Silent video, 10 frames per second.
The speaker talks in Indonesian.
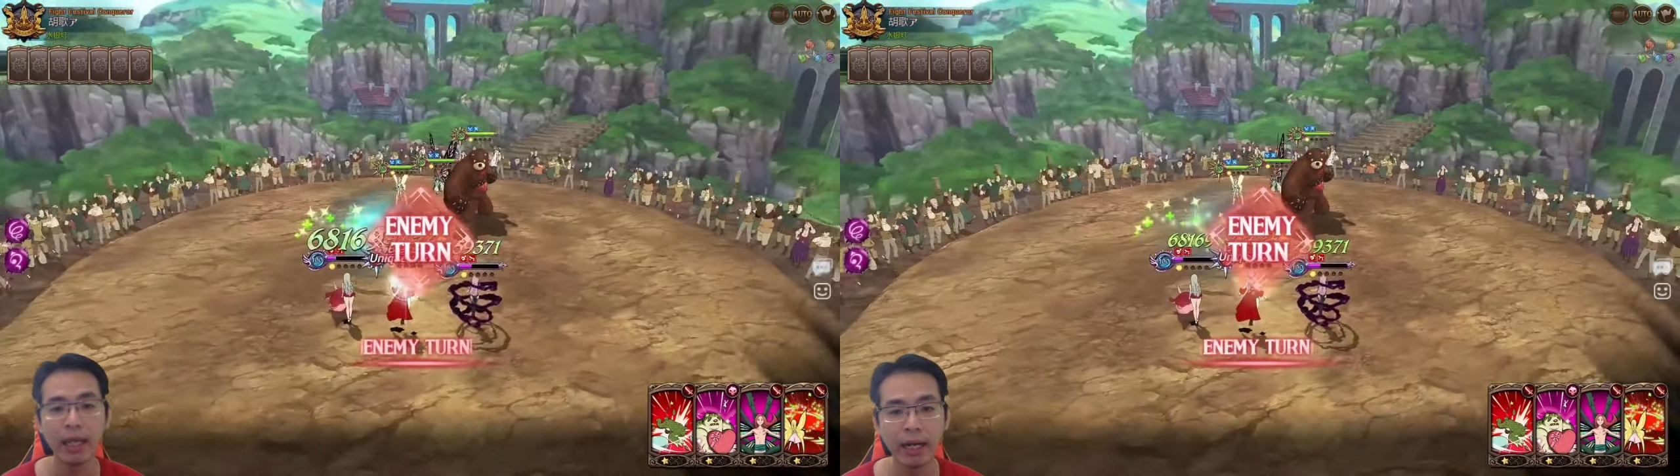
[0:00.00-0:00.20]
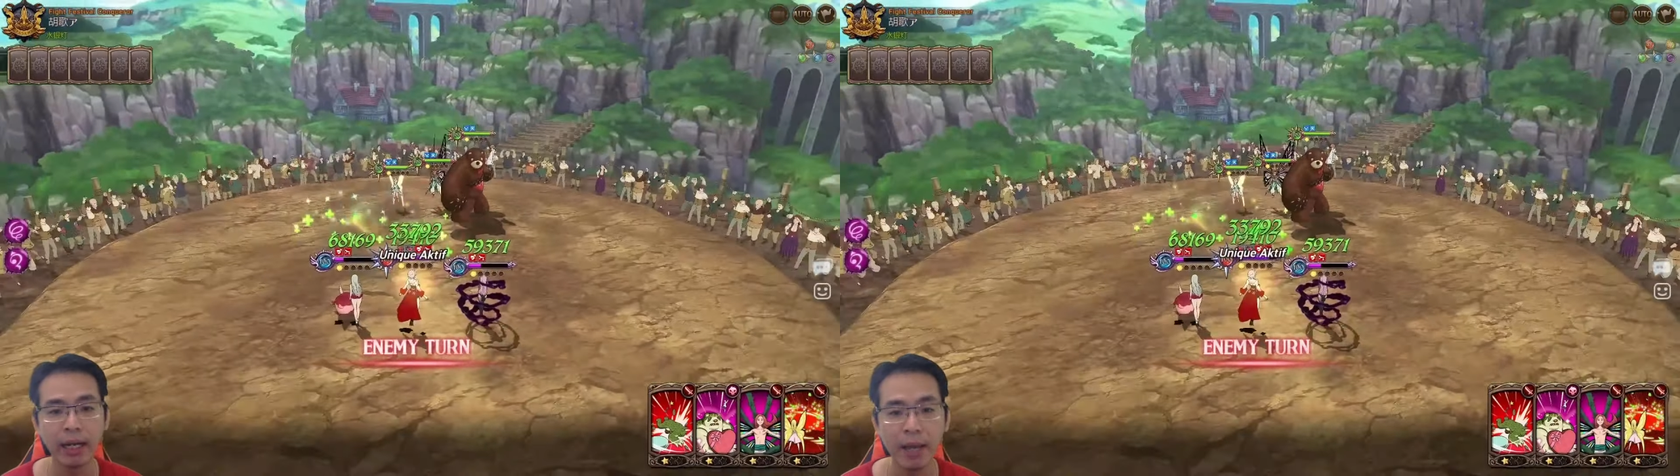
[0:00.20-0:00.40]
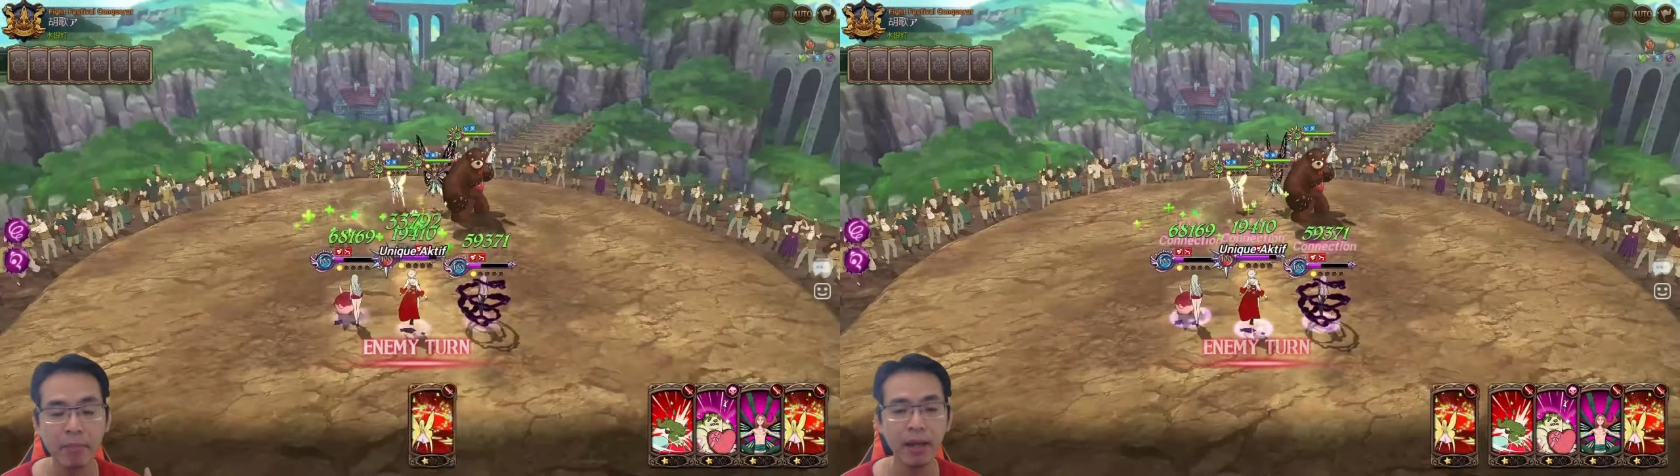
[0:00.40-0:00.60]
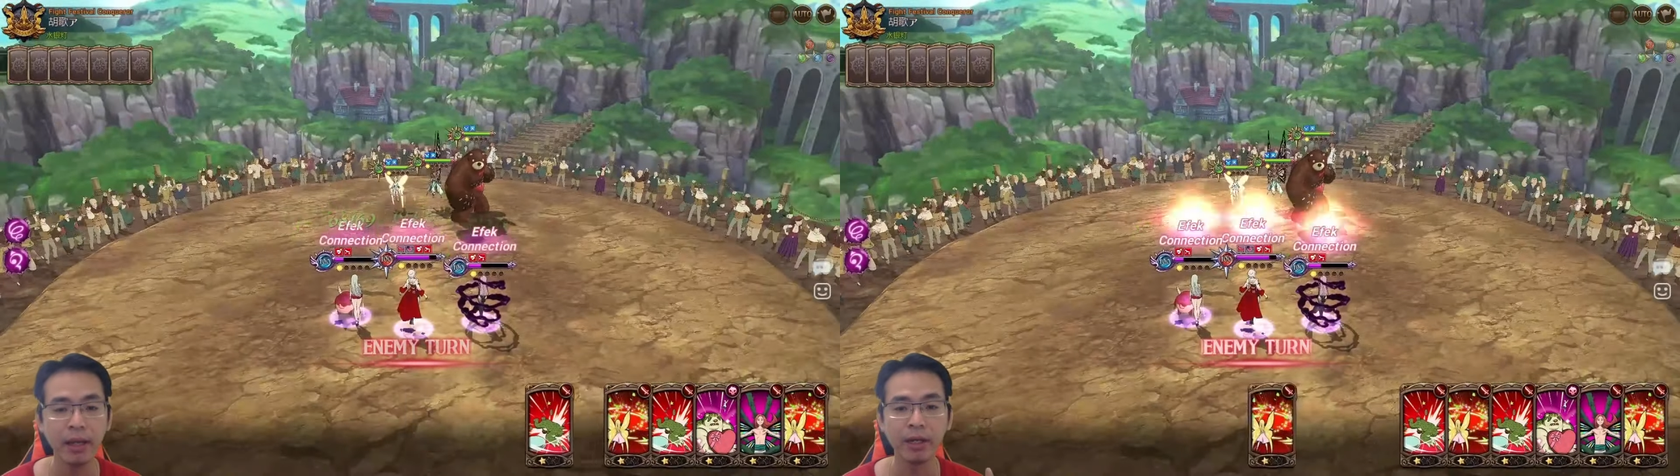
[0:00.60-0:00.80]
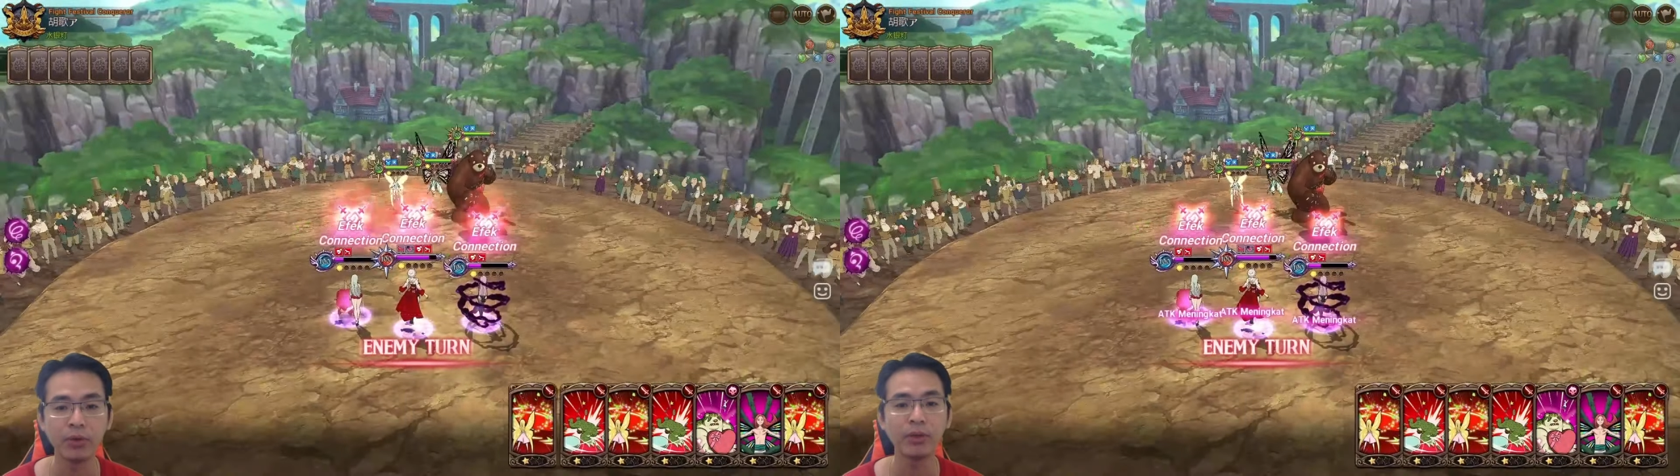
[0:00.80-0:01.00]
Gelda emang
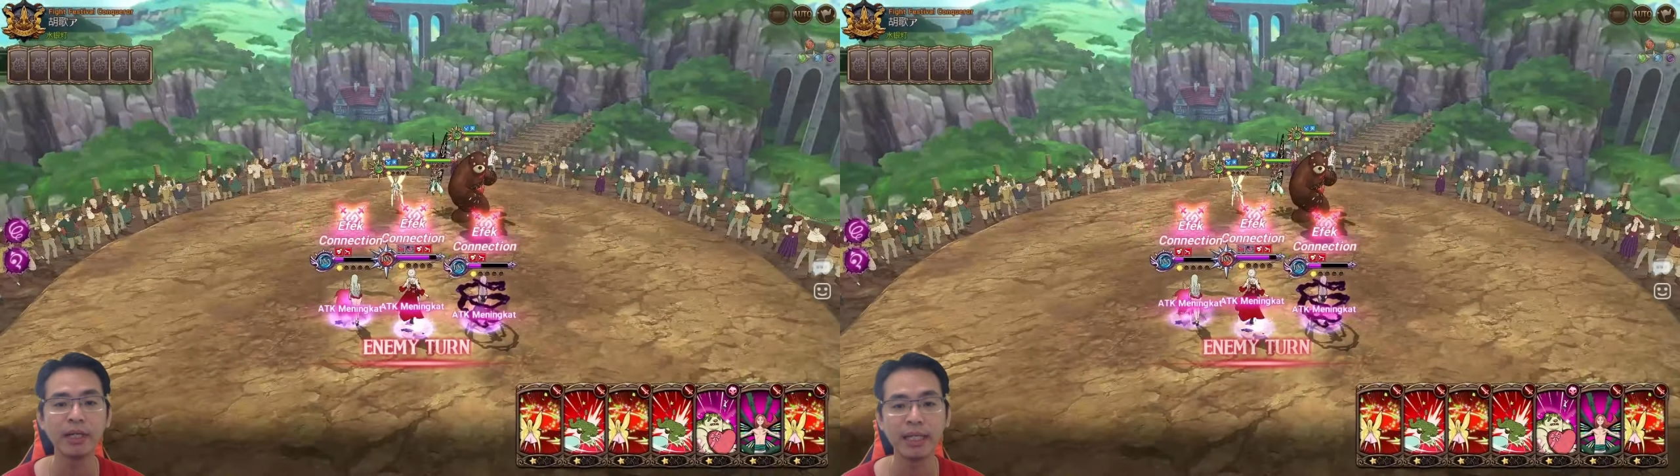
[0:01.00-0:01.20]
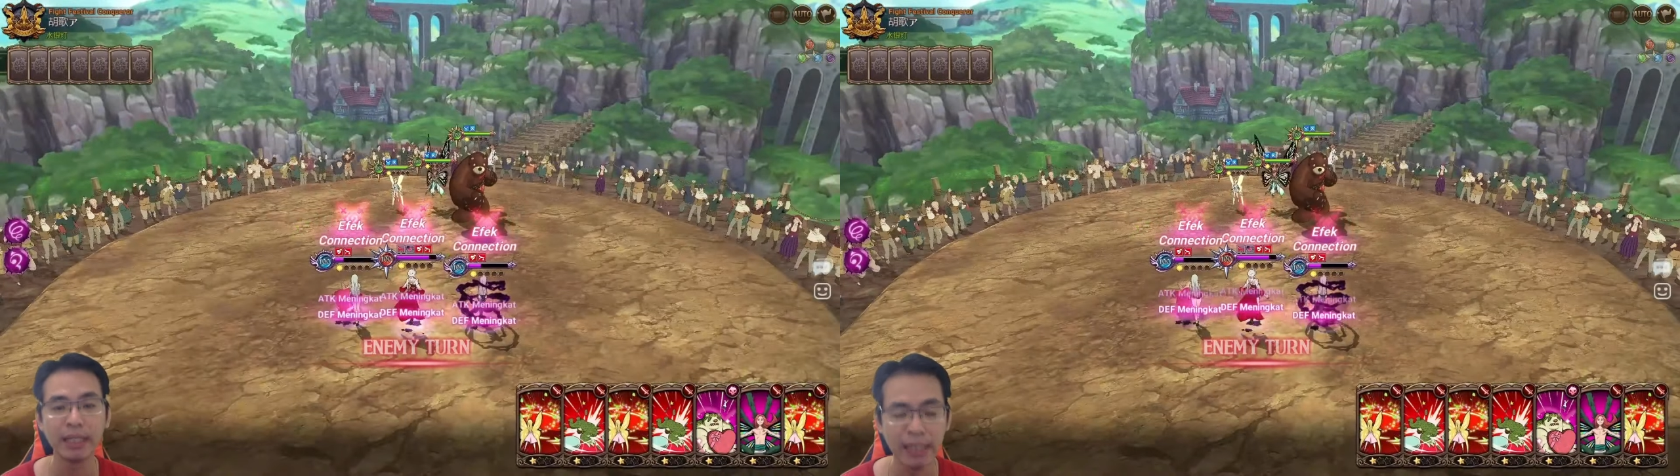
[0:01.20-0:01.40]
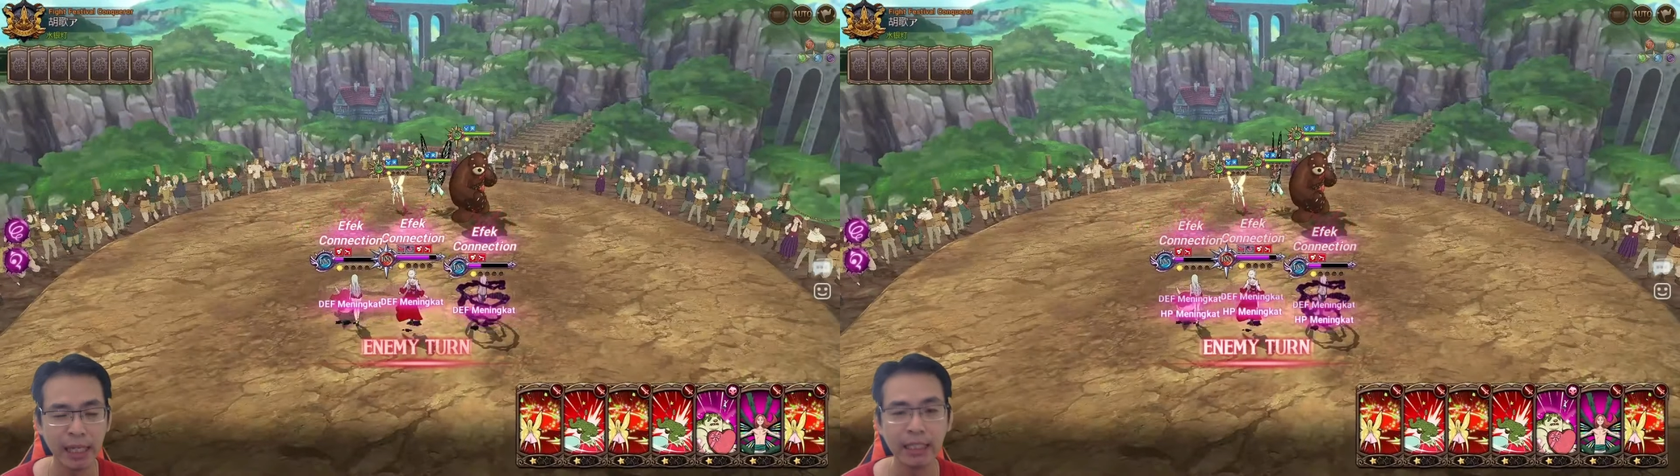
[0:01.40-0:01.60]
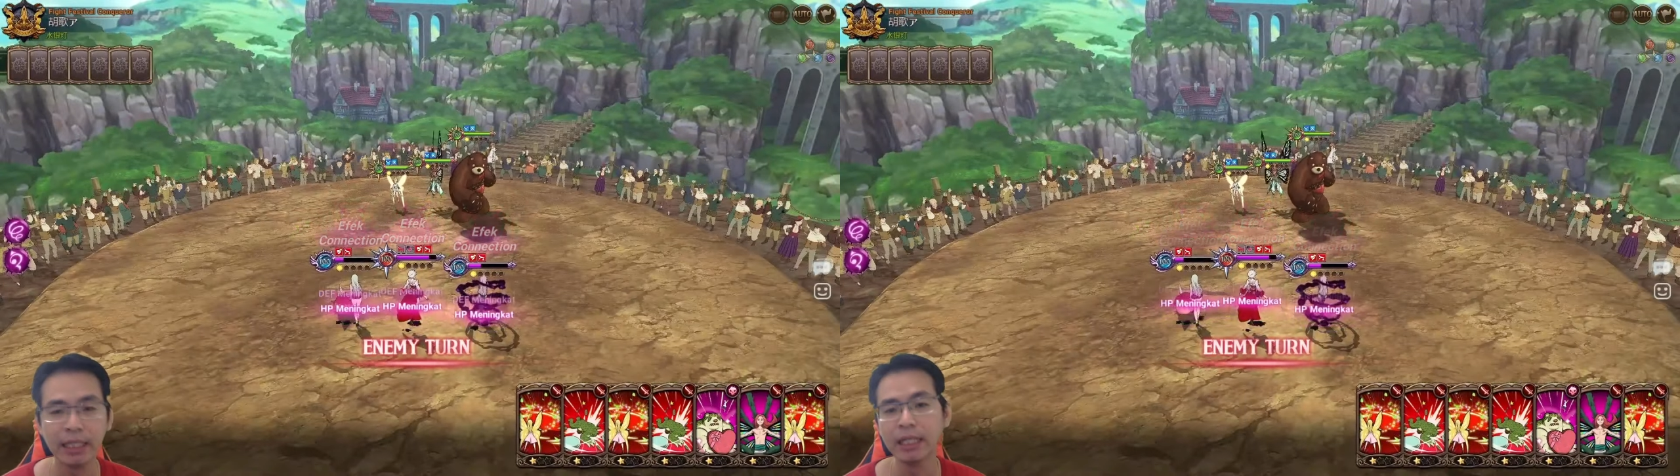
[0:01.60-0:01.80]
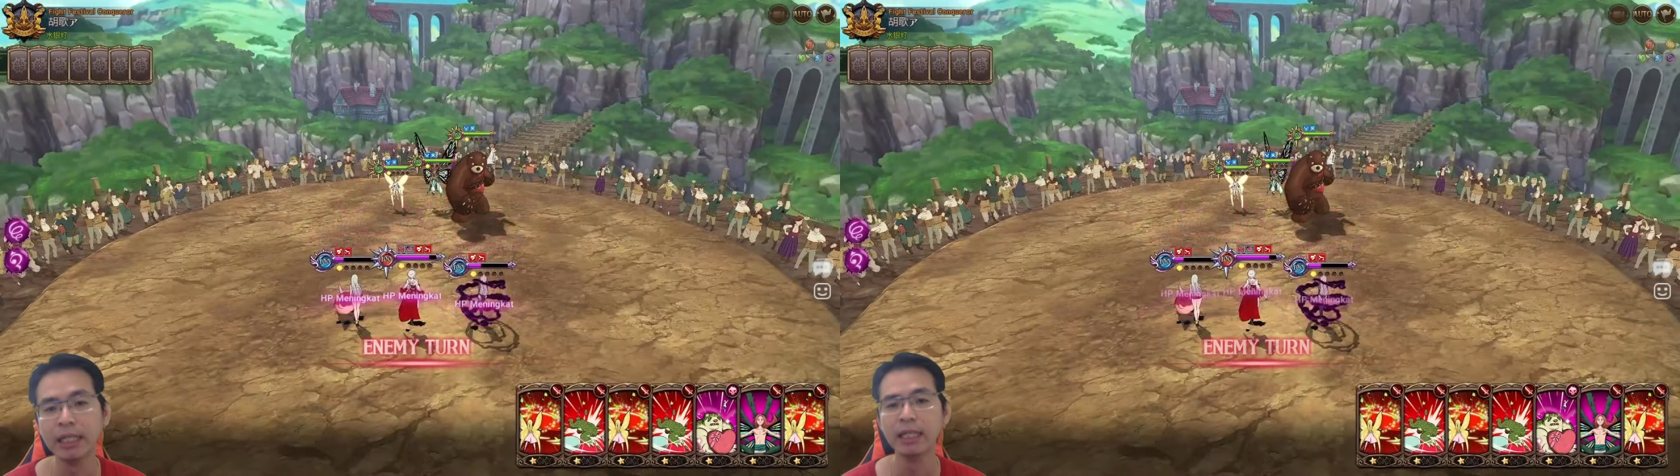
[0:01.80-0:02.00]
hero kekinian ya.